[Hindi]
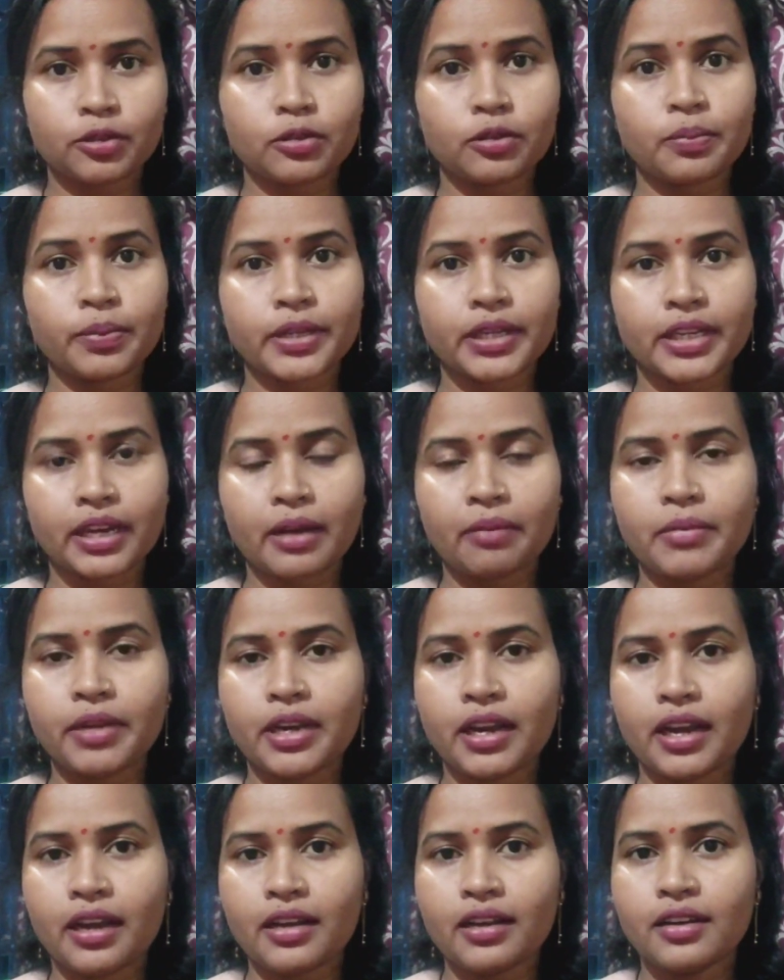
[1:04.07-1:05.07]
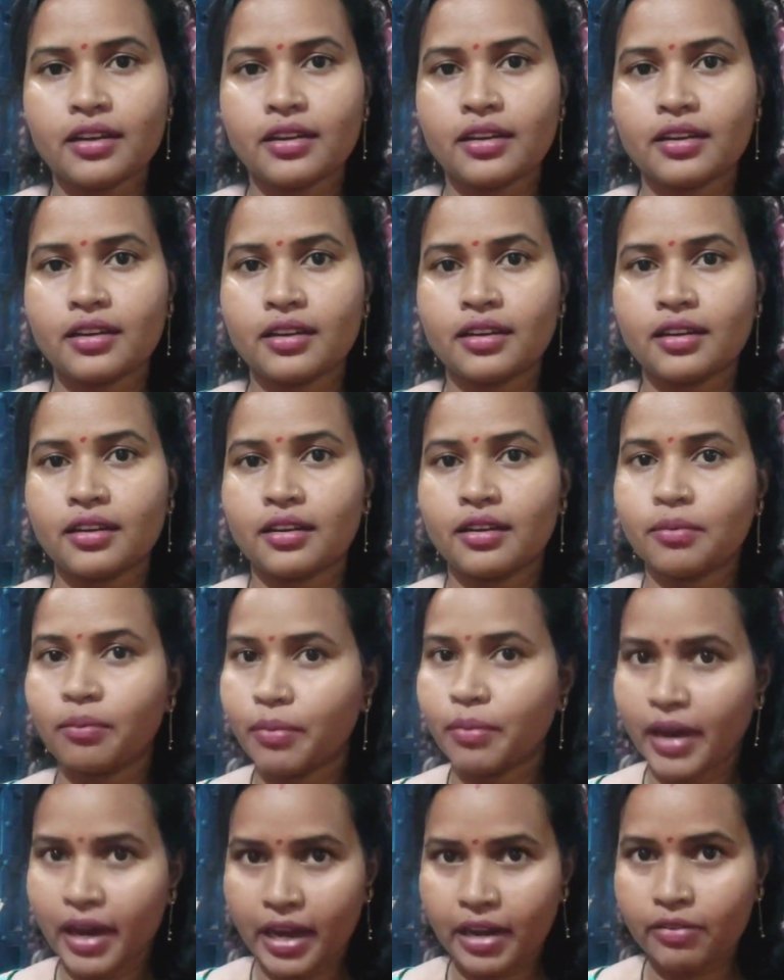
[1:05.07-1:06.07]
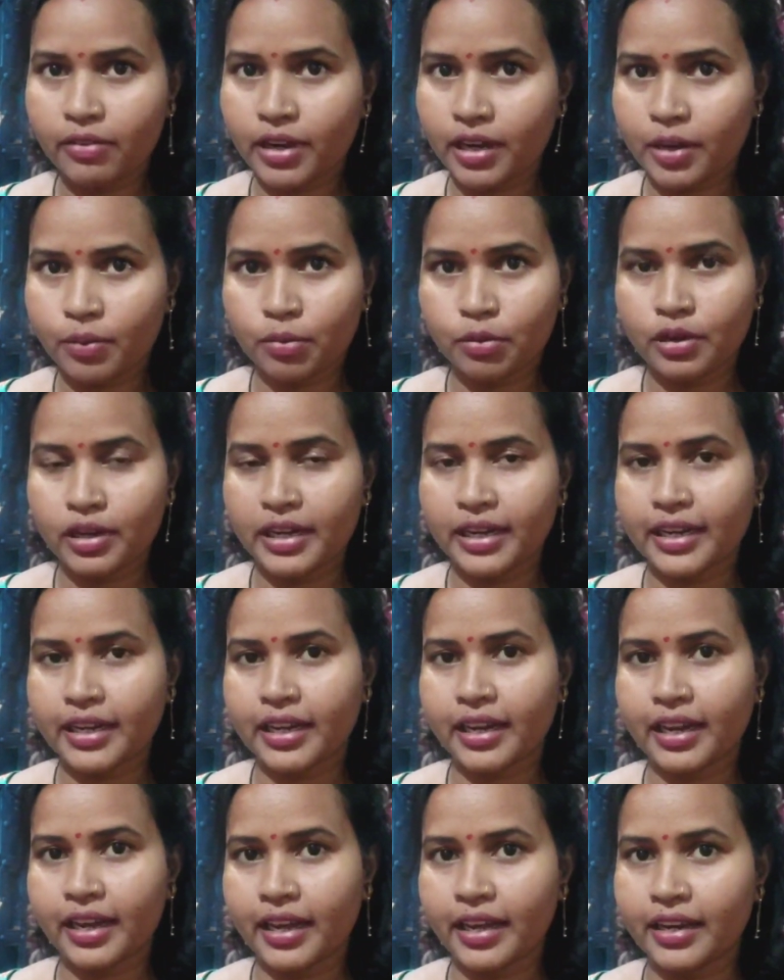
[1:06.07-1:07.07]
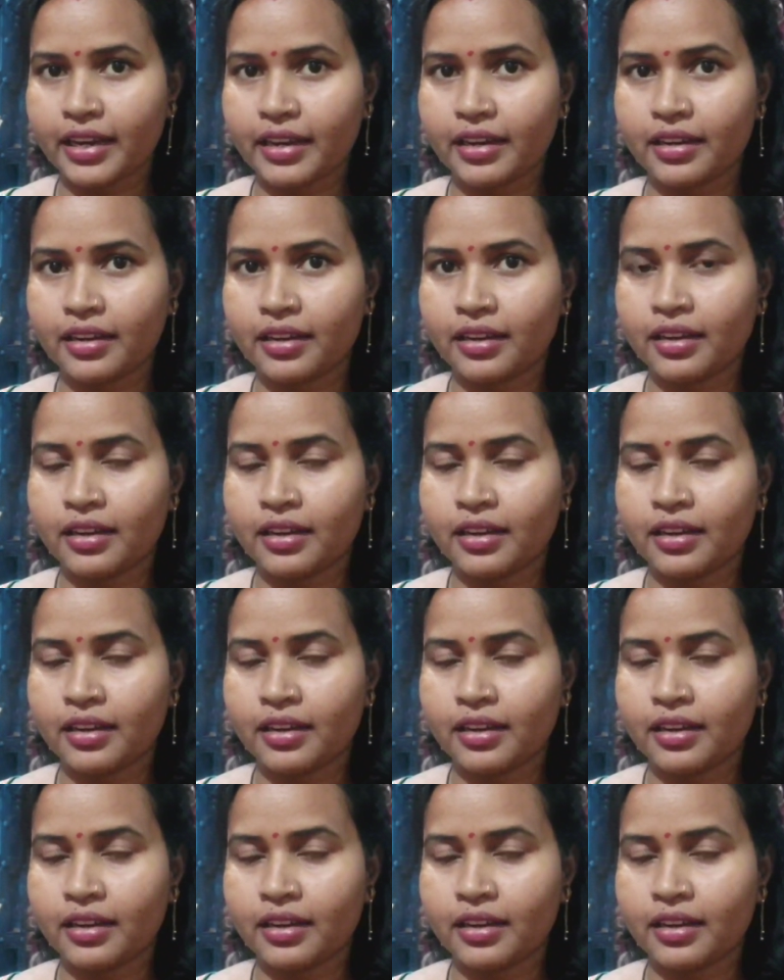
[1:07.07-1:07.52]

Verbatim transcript: के तौर पे क्या मिला बाहर वाला बोला गया है ना